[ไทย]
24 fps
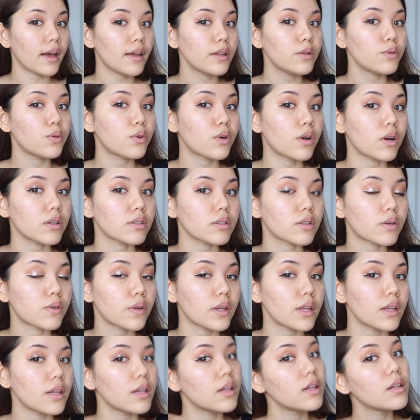ให้ดูก่อนตรง
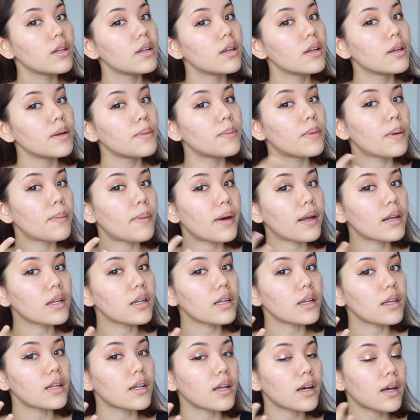นี้ ประมาณ
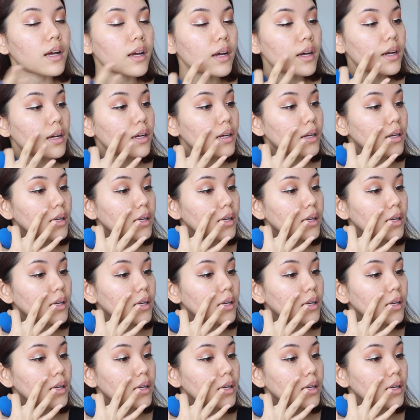นี้นะคะ